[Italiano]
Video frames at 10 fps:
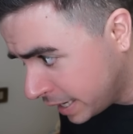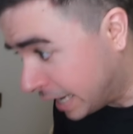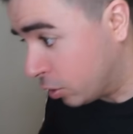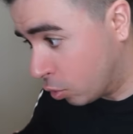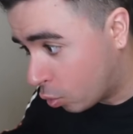
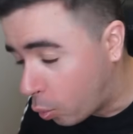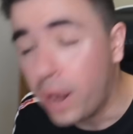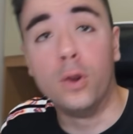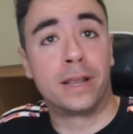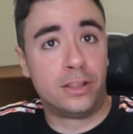e con
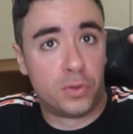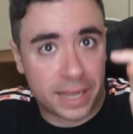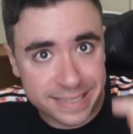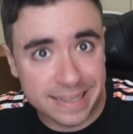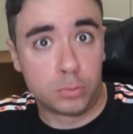quello che non
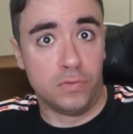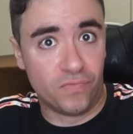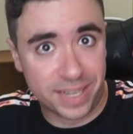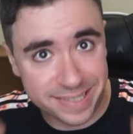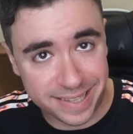è stato
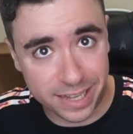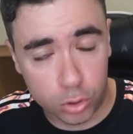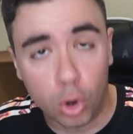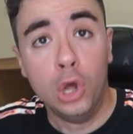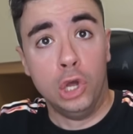
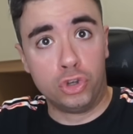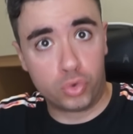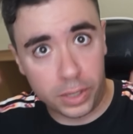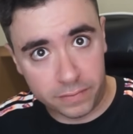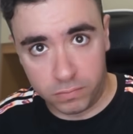investito
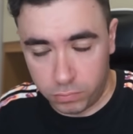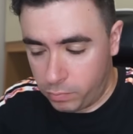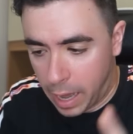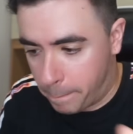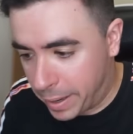sui
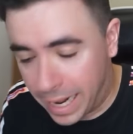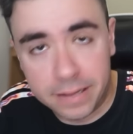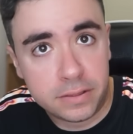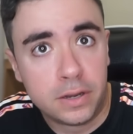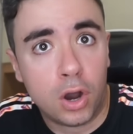
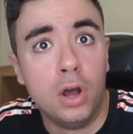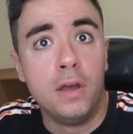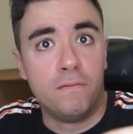apparenti, no?